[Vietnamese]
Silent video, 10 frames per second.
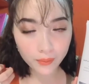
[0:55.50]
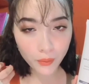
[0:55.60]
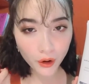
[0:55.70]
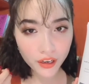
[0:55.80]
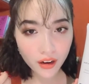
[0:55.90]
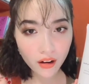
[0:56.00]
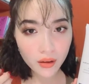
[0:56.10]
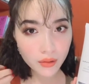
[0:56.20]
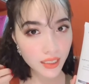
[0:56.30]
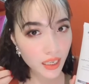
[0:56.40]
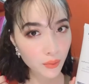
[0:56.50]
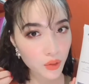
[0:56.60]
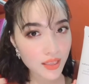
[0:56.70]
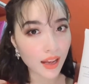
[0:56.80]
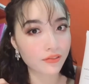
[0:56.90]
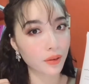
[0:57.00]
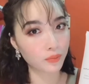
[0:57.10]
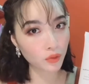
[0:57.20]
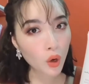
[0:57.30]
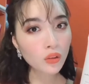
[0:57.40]
mọi người ơi, khi một sản phẩm
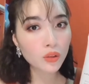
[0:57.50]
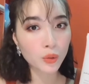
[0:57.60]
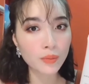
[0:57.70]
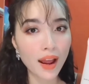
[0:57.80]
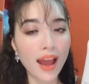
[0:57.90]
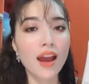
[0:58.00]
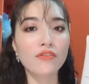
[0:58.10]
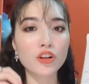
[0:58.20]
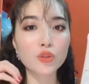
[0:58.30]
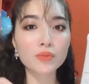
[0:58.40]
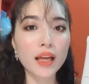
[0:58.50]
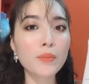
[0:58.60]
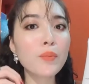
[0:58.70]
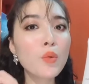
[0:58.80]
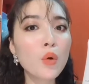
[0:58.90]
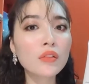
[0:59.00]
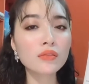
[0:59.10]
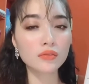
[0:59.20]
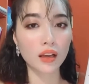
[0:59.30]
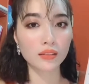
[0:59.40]
tốt, đúng không ạ, và chúng ta muốn
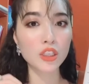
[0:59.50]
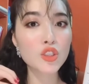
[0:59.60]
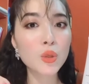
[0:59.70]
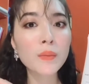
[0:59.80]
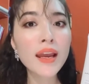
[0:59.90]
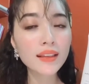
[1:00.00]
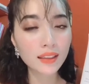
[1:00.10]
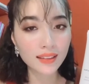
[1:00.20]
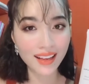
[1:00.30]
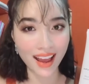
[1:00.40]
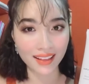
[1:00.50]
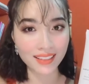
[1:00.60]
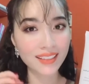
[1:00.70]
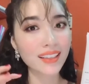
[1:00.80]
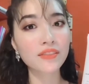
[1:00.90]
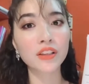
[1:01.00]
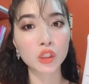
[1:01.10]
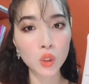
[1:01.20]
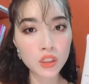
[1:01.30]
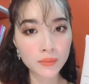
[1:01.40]
uh, tận dụng hết tất cả những cái thành phần
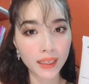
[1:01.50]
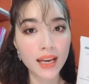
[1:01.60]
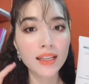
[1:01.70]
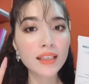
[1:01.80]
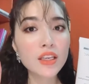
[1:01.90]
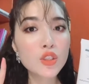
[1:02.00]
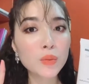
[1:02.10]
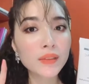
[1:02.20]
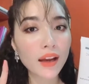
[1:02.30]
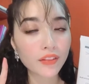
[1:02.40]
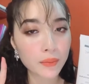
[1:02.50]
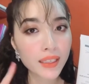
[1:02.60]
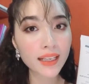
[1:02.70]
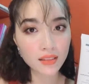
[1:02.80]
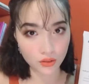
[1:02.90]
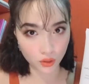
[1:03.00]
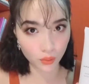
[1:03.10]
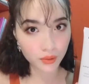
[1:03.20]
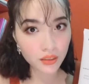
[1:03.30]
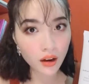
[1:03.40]
tốt trong này thì chúng ta phải biết cách sử
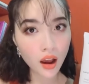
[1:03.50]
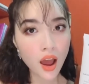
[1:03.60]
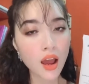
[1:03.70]
dụng nữa.